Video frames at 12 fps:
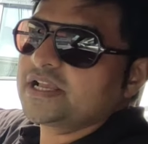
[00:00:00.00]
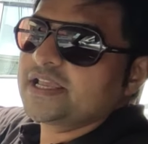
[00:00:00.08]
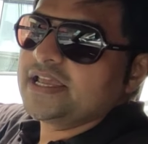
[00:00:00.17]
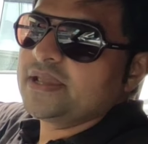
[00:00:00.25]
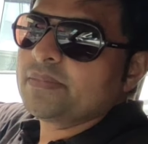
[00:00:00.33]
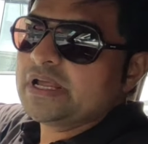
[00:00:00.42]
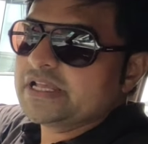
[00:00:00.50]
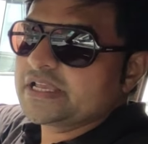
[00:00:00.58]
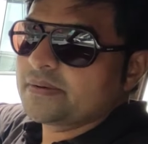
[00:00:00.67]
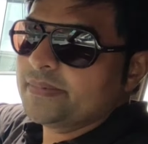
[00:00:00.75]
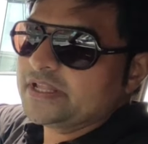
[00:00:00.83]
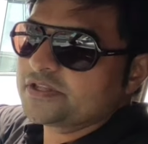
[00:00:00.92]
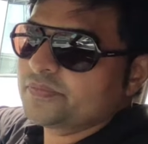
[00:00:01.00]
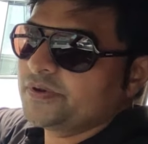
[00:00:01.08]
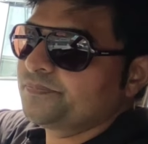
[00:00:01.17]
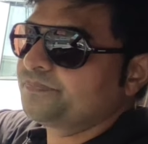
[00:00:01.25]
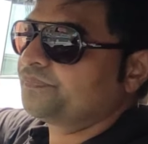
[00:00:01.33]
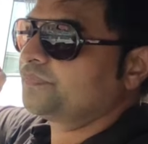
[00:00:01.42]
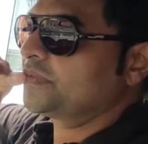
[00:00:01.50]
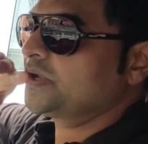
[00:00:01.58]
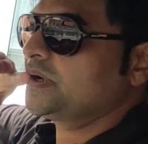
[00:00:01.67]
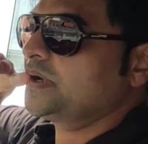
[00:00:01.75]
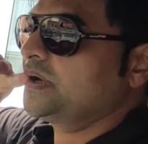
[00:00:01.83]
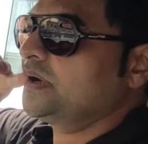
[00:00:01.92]
चला गया है मालिक के पास में
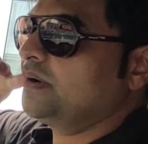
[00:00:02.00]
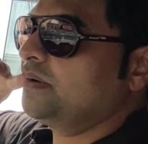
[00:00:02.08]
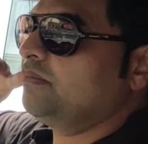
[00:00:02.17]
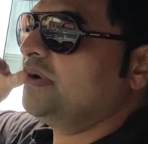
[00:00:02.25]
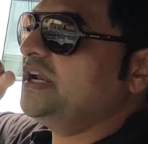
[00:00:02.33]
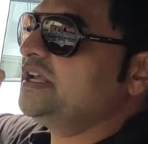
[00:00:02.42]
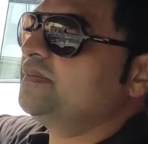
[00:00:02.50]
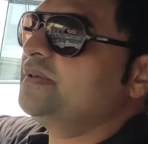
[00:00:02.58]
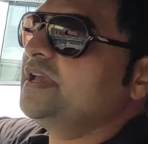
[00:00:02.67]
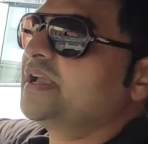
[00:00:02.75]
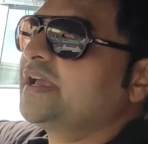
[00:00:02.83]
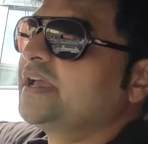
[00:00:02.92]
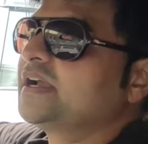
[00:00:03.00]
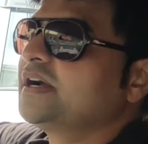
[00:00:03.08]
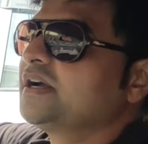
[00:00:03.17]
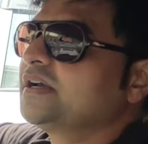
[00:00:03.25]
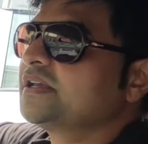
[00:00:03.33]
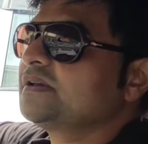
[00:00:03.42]
मालिक भी ये कहेगा